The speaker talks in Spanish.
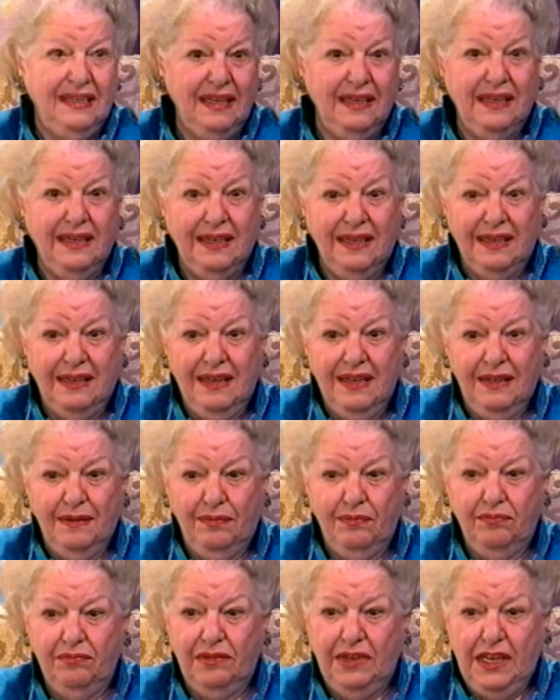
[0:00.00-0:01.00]
y
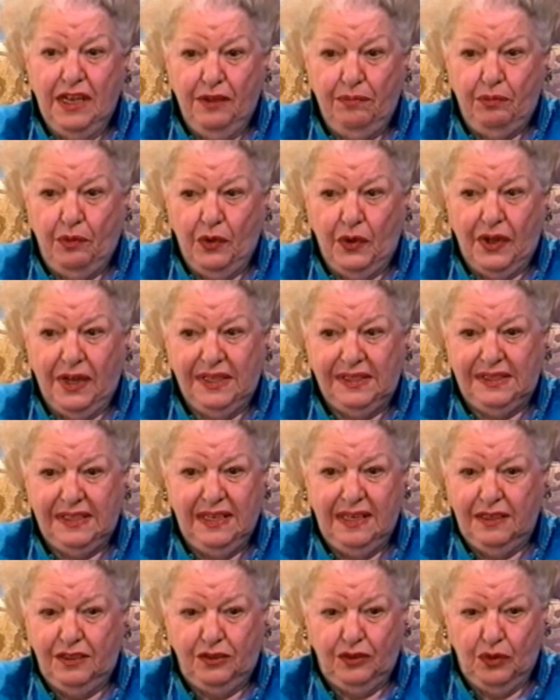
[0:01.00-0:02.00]
mi época
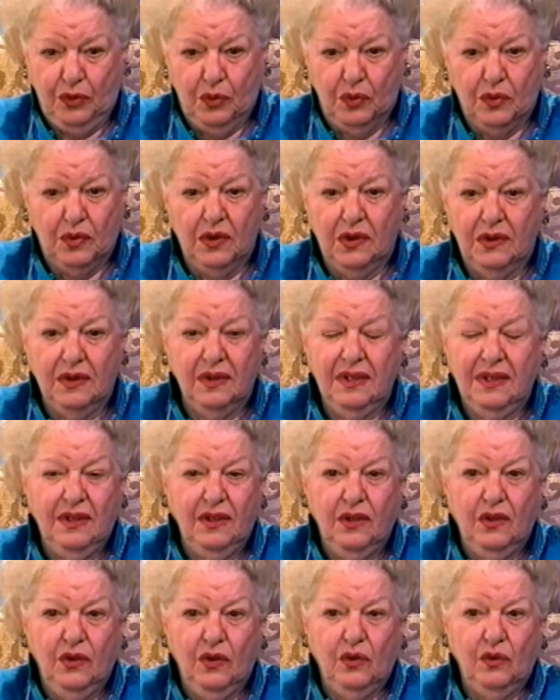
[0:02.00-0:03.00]
sí estuvo
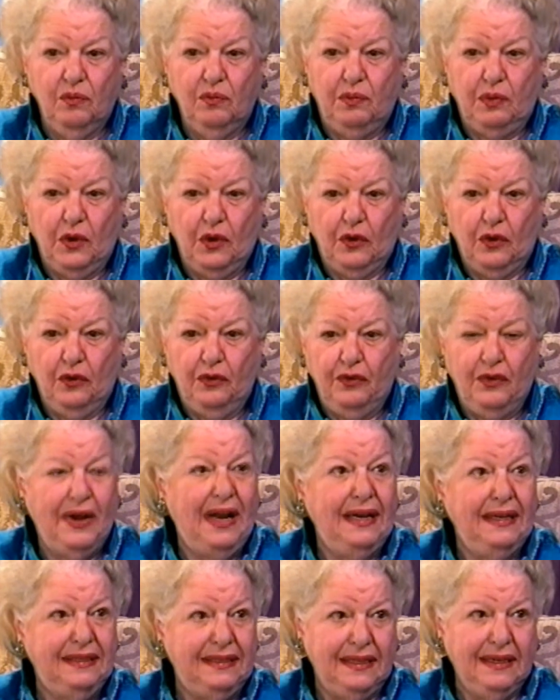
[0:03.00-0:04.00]
un poco
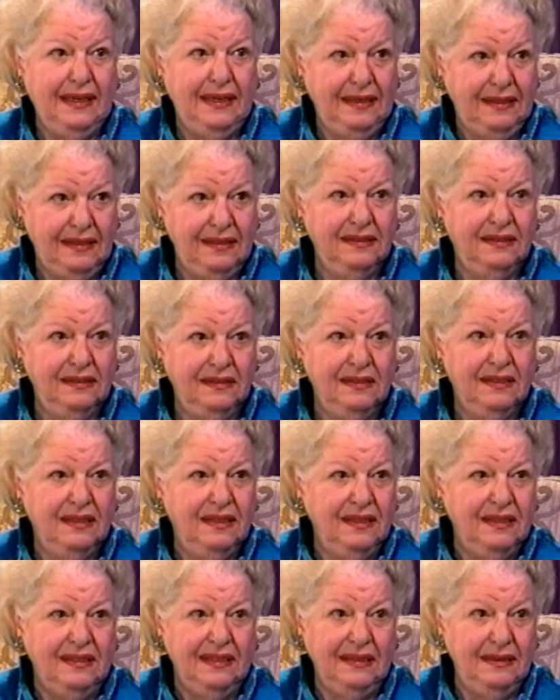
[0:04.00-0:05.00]
falta
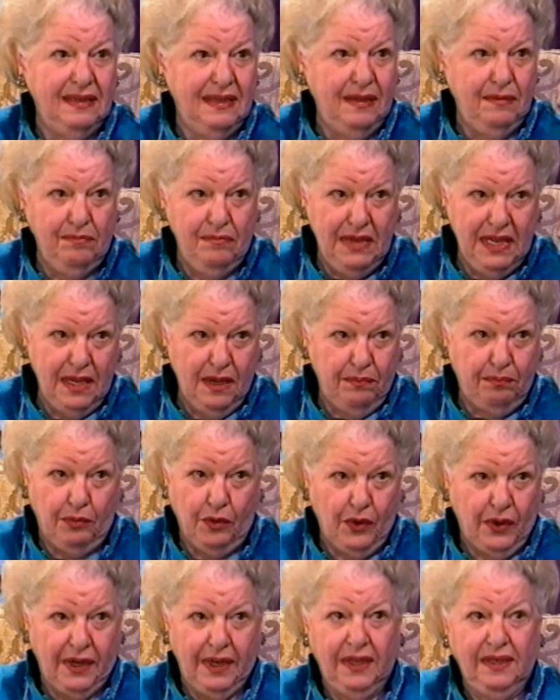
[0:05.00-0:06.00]
eh, en mi
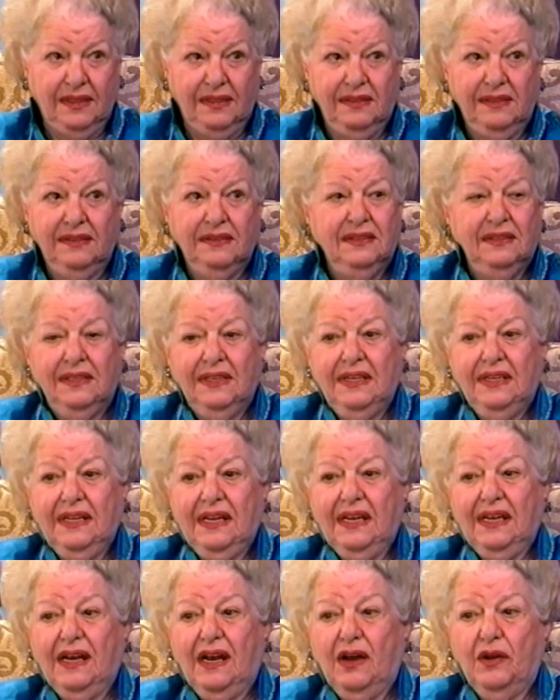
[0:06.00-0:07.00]
época. Sí.
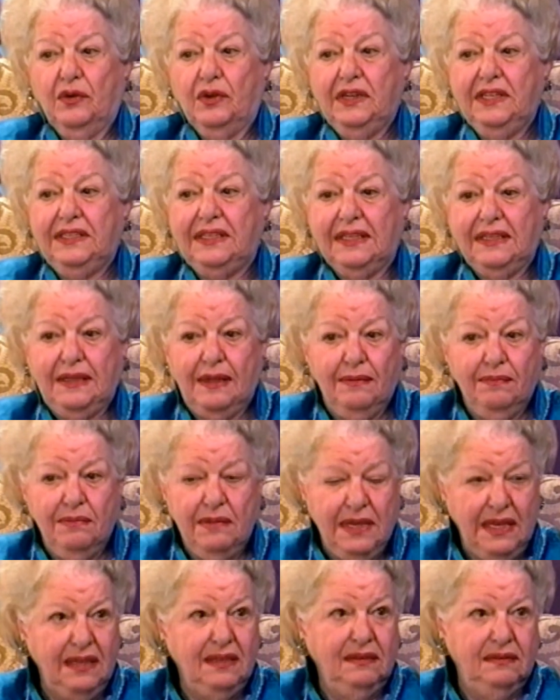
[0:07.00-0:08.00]
Eh, ahorita
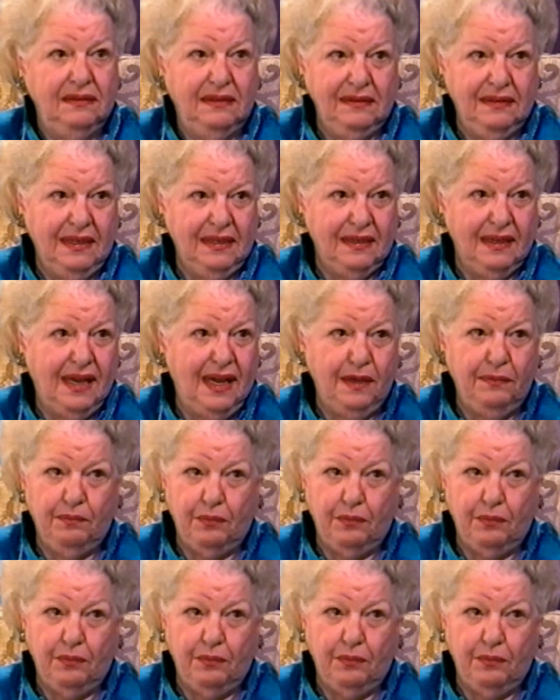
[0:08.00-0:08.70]
también eh,